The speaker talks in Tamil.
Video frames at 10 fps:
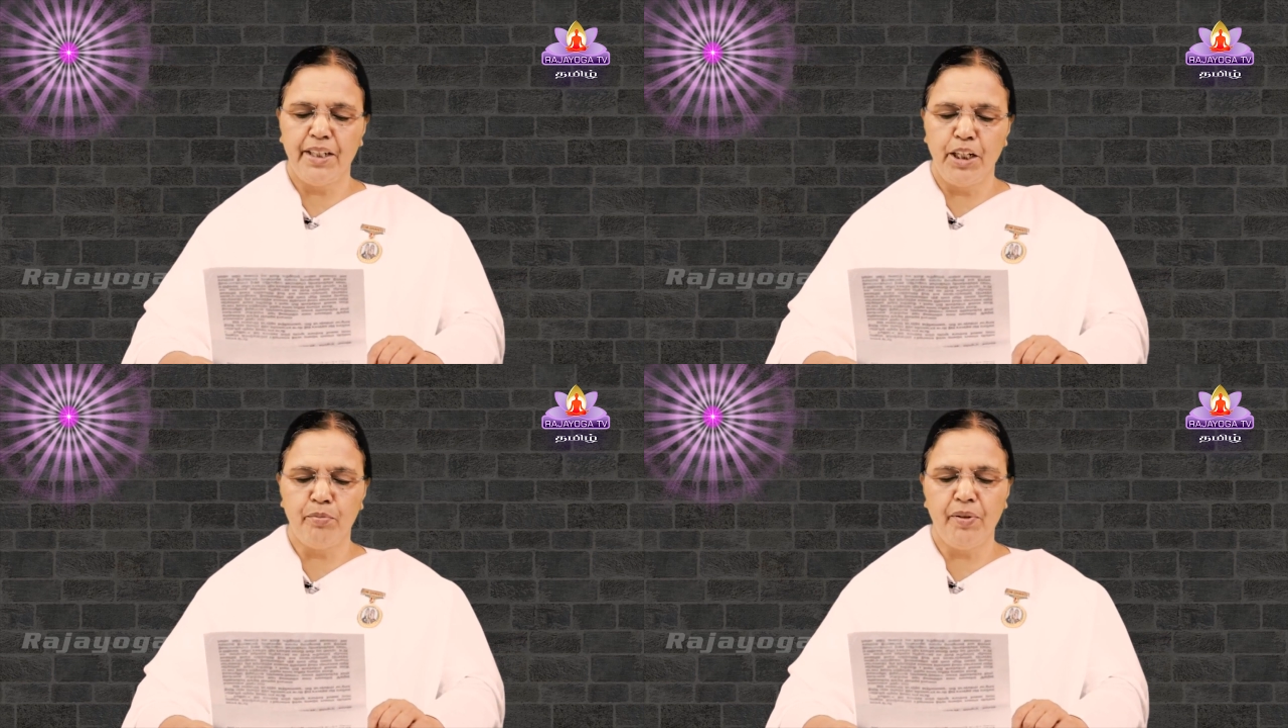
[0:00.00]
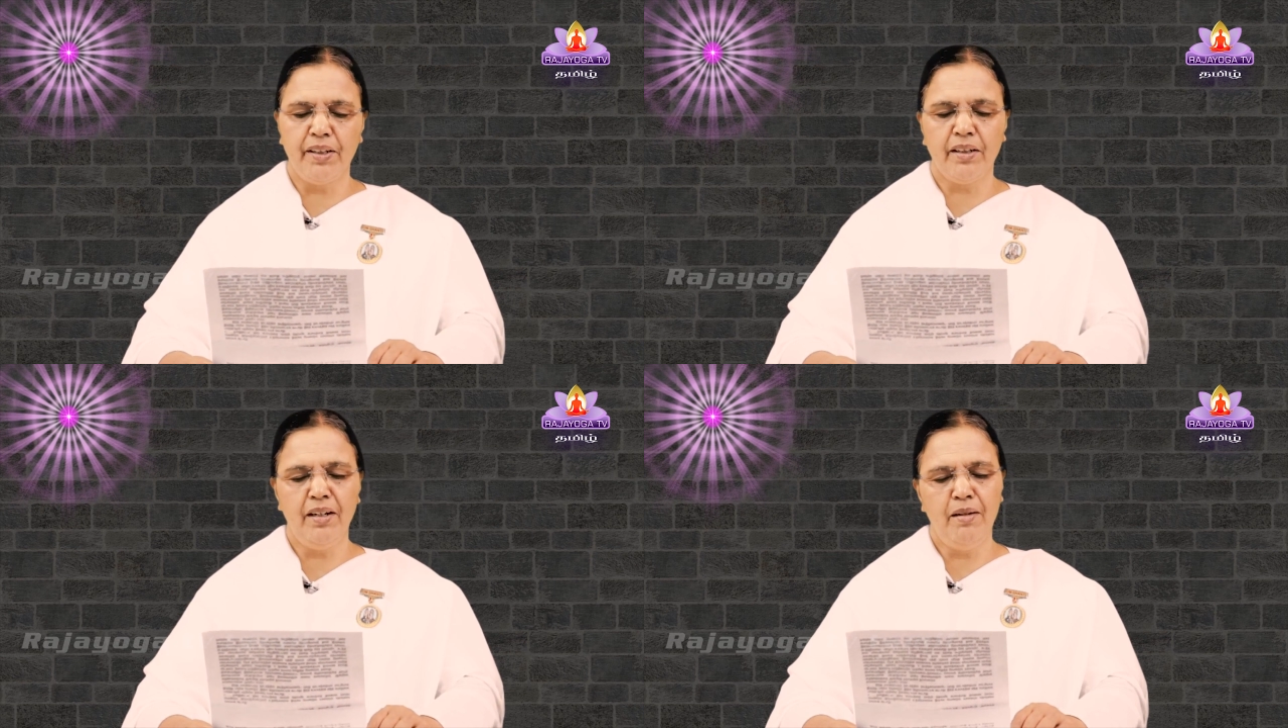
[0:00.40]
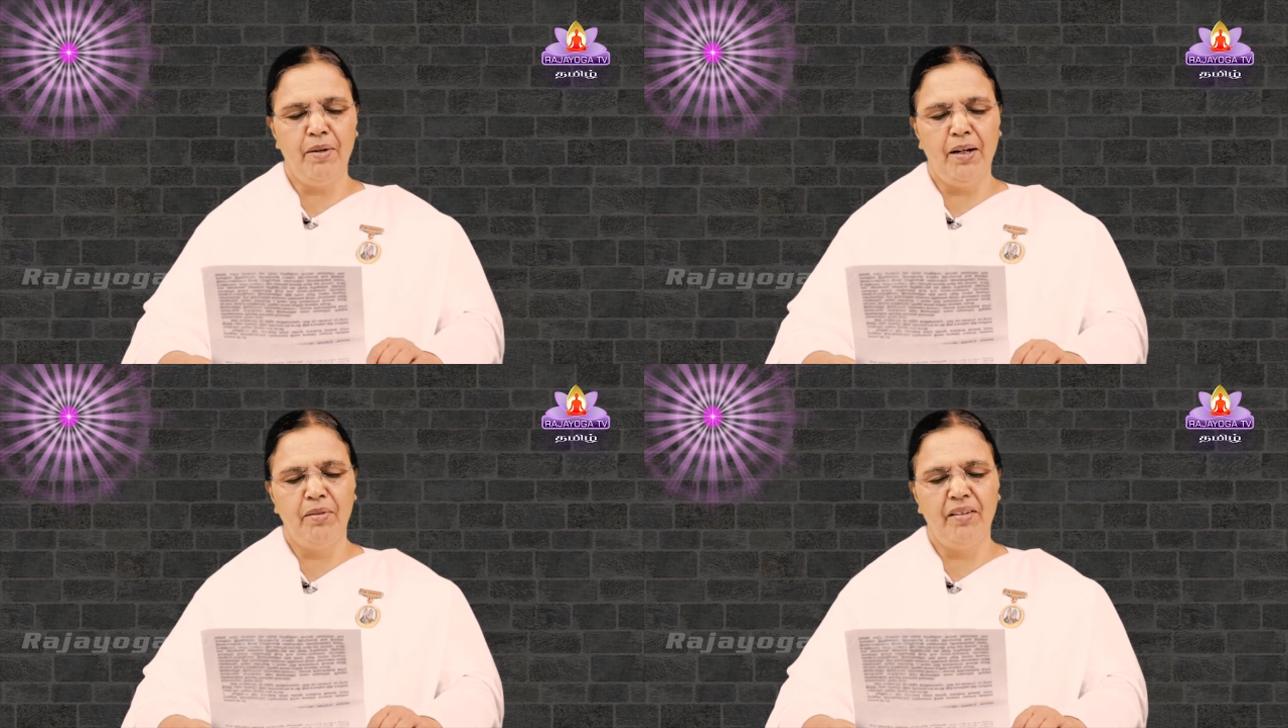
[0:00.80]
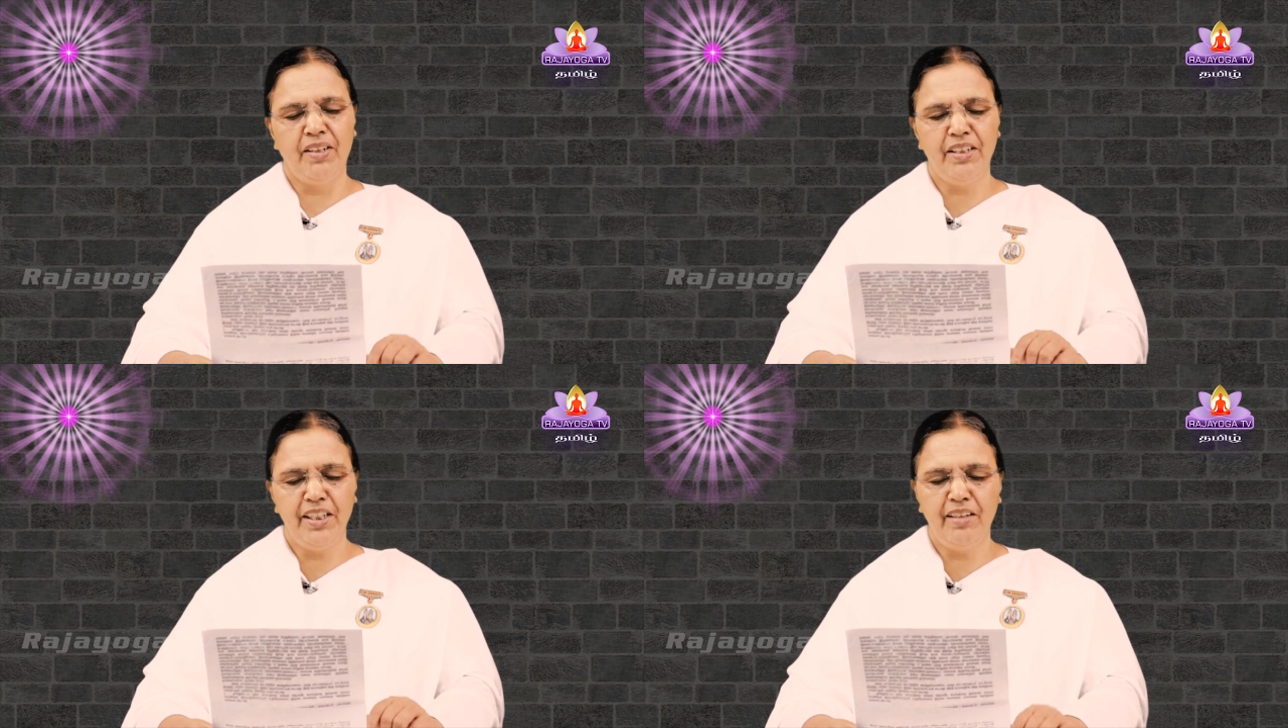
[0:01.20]
கேட்பார்கள்
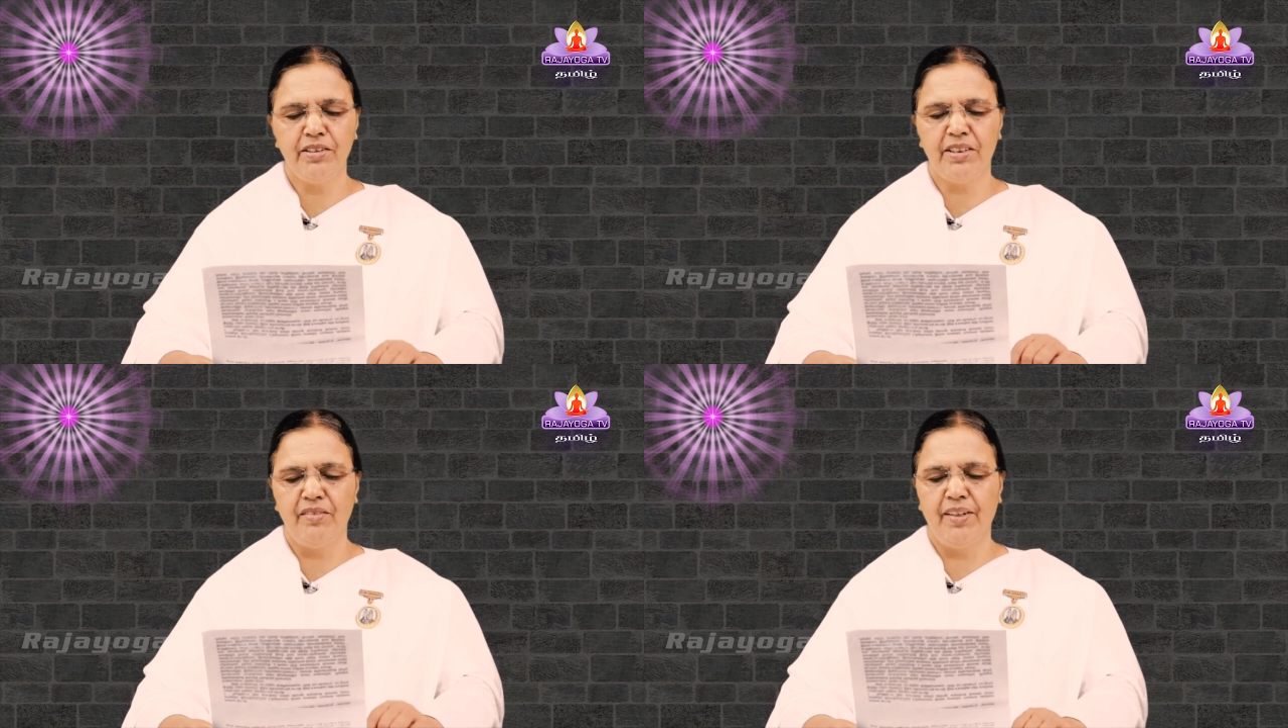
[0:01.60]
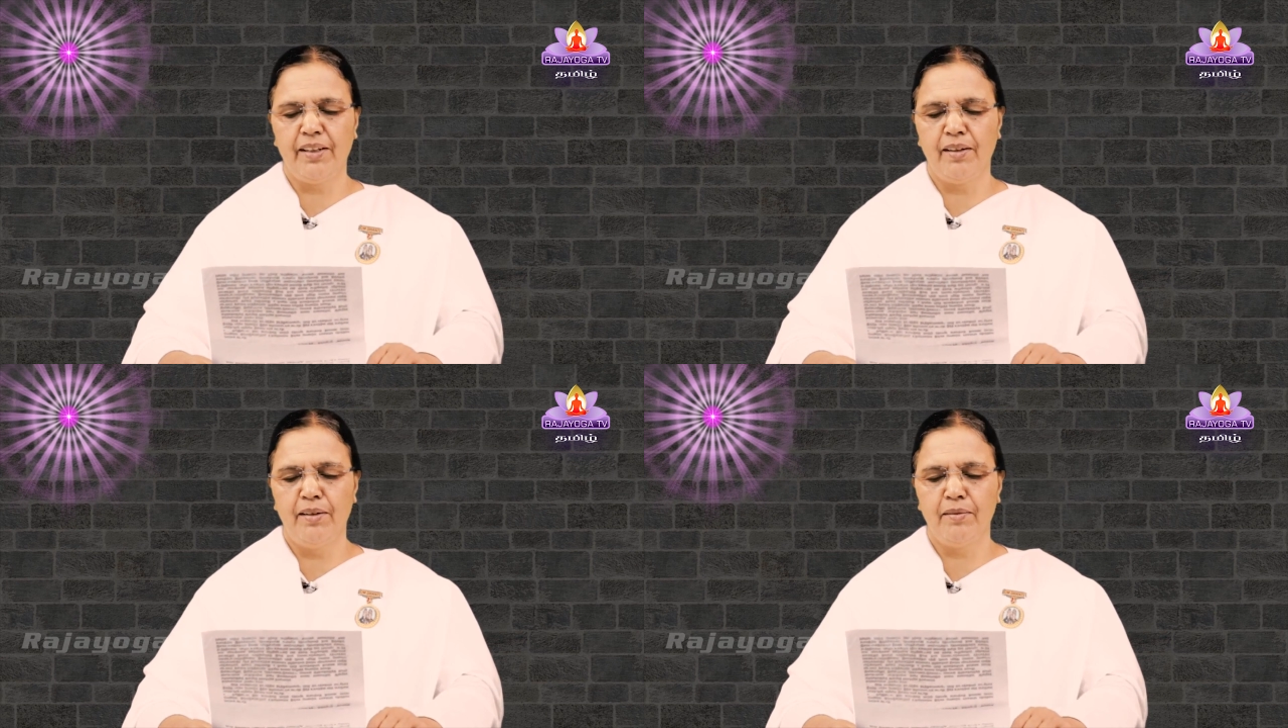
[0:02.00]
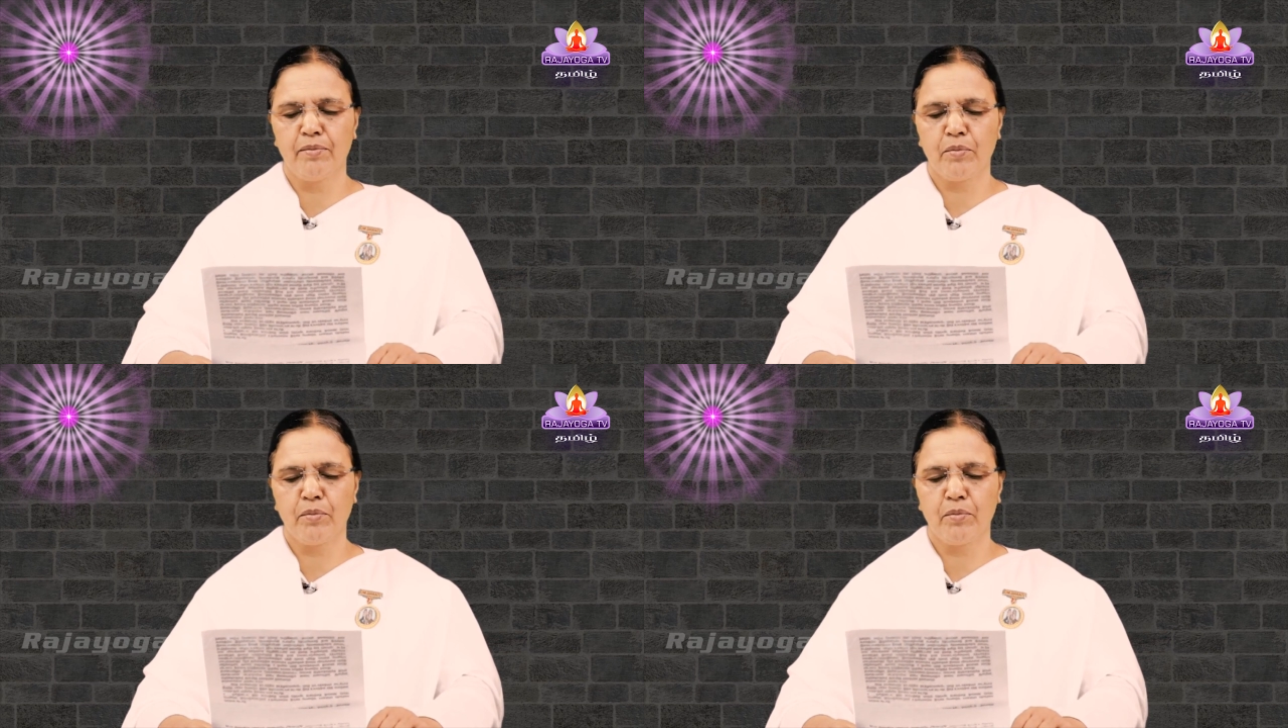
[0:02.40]
பாபாவை நினைவு செய்வார்கள்